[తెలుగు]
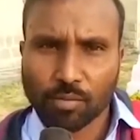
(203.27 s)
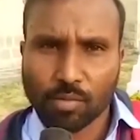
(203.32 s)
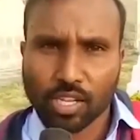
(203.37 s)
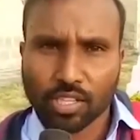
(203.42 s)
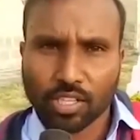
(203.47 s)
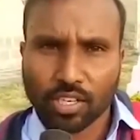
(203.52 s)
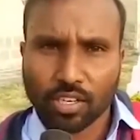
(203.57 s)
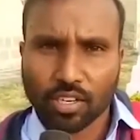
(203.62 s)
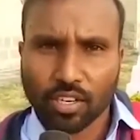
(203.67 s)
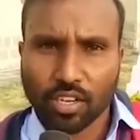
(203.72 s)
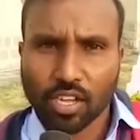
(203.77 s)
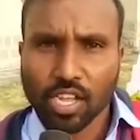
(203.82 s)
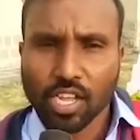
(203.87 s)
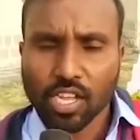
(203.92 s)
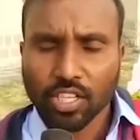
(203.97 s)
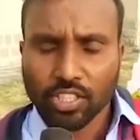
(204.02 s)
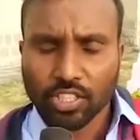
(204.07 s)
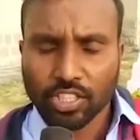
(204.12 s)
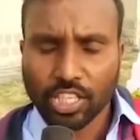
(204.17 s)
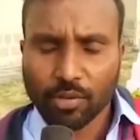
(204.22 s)
సమాధానంగా
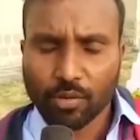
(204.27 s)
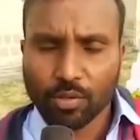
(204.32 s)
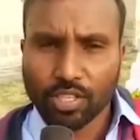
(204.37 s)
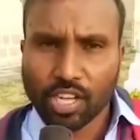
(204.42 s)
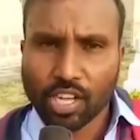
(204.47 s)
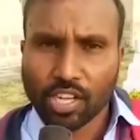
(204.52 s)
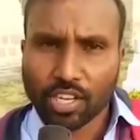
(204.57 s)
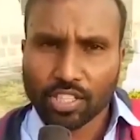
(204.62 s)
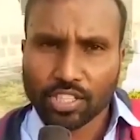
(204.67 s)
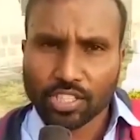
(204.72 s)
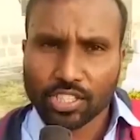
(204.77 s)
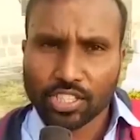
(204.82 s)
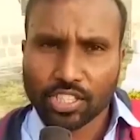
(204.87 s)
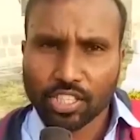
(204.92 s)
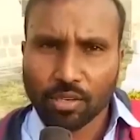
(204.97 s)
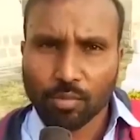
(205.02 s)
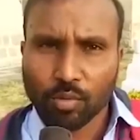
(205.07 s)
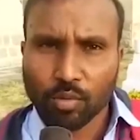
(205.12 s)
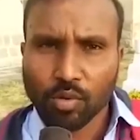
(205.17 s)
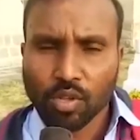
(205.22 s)
దేవుని
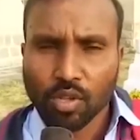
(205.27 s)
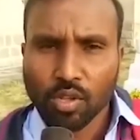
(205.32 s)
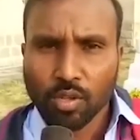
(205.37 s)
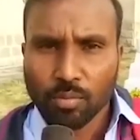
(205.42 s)
ఆరాధించాము